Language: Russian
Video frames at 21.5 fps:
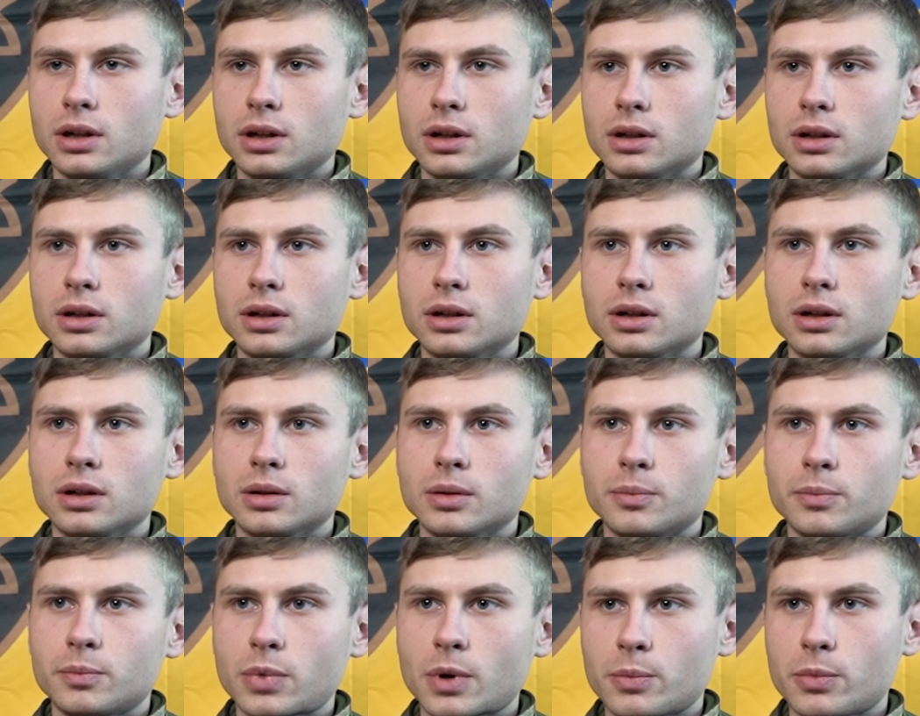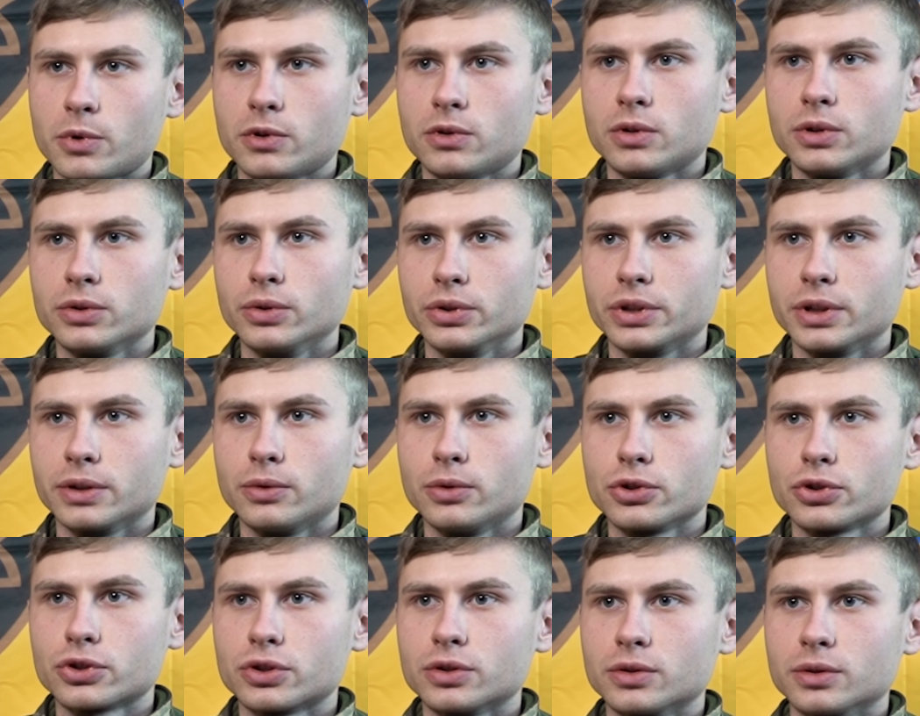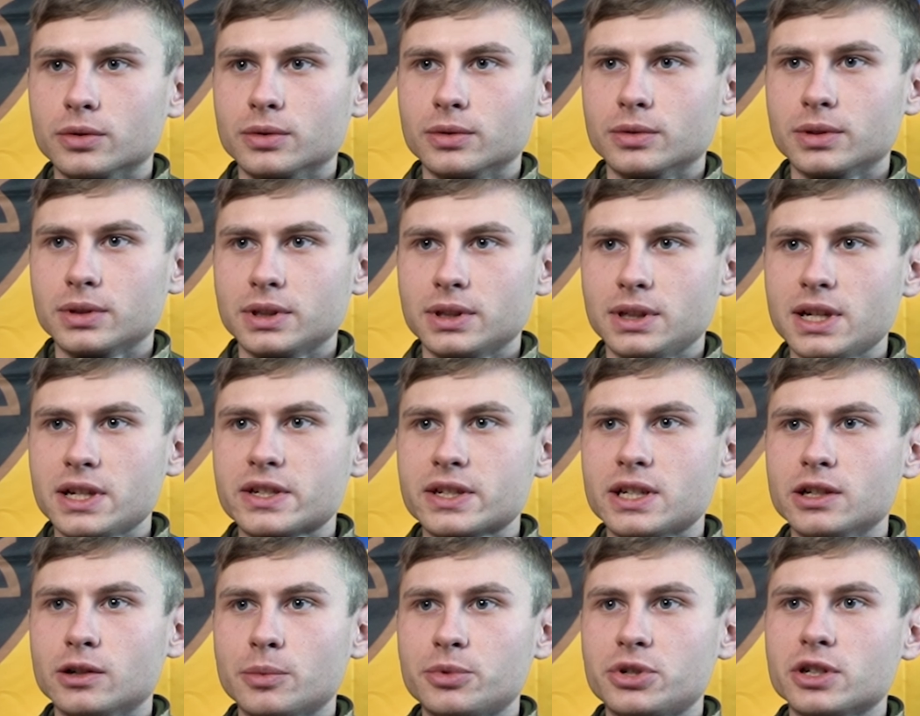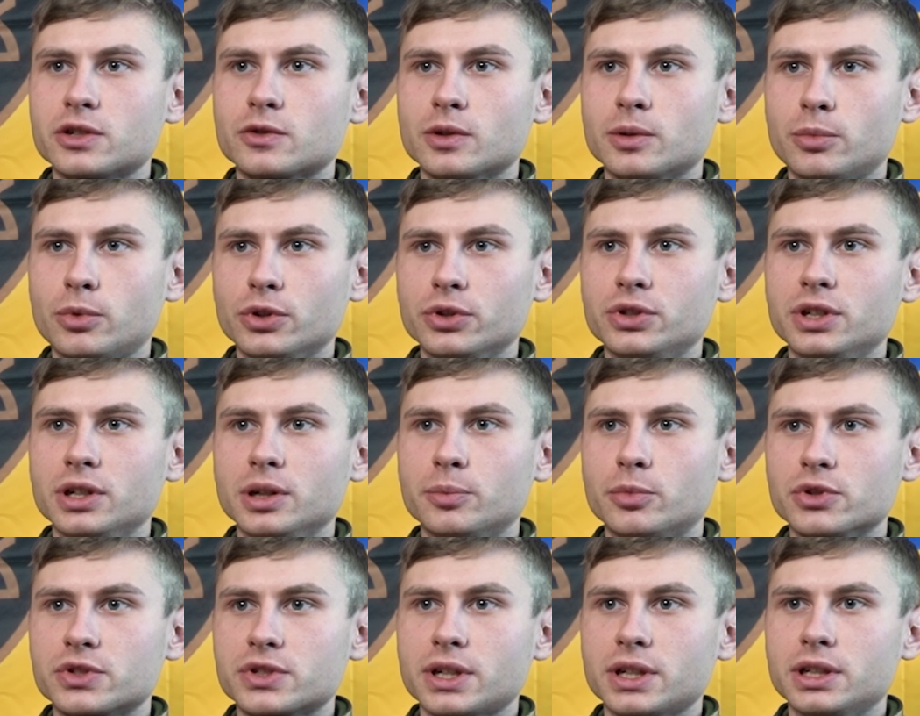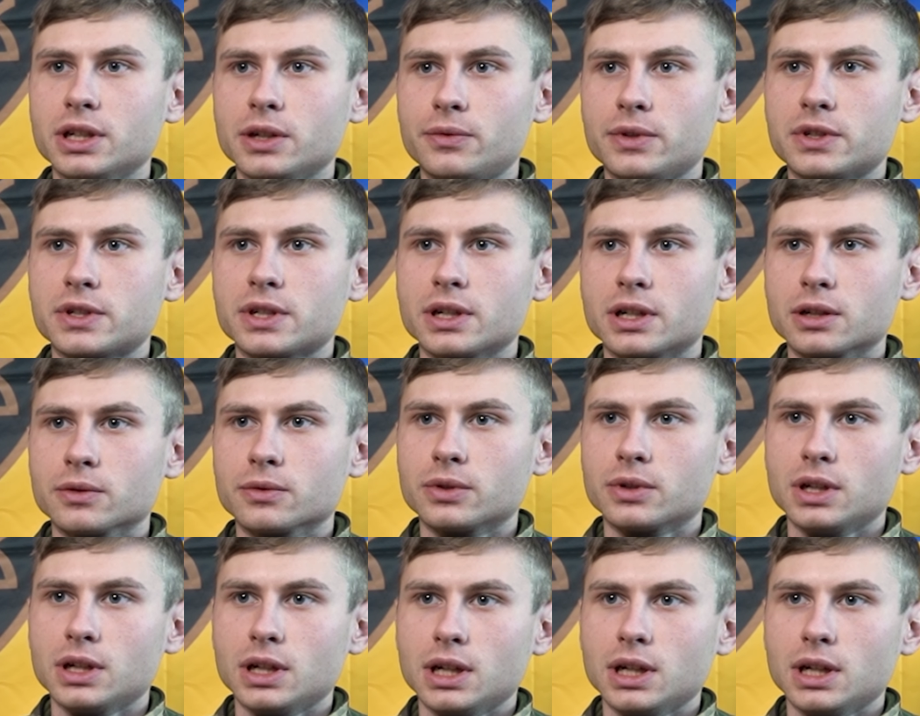э, по поводу того, что есть ли вообще свободные посады офицеров.